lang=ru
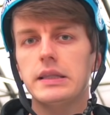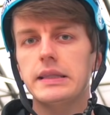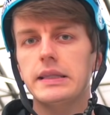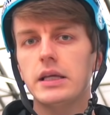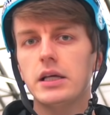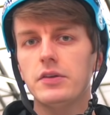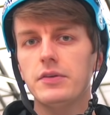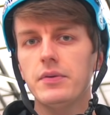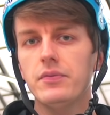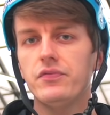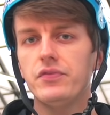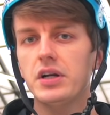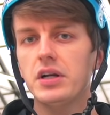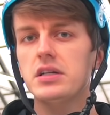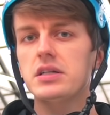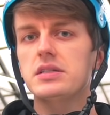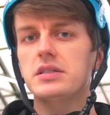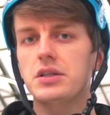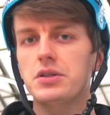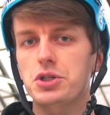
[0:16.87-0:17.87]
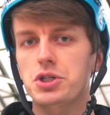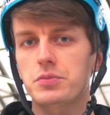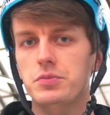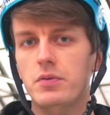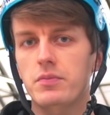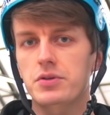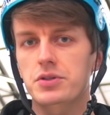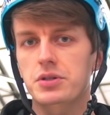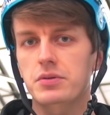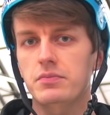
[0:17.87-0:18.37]
Tail выглядит следующим
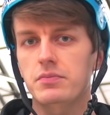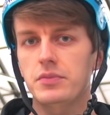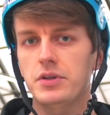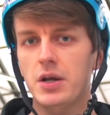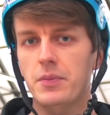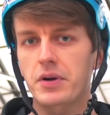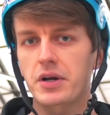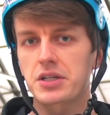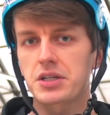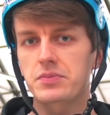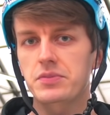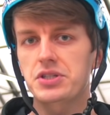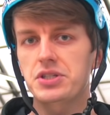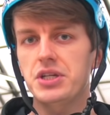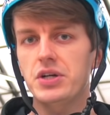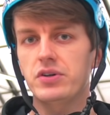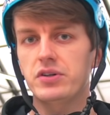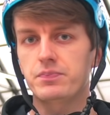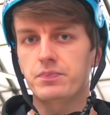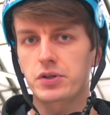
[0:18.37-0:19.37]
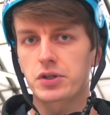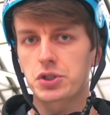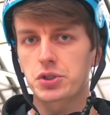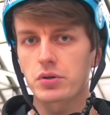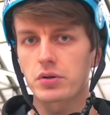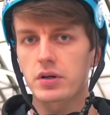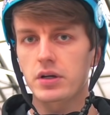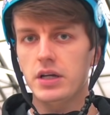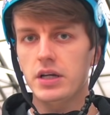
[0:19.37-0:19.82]
образом. Необходимо сделать прыжок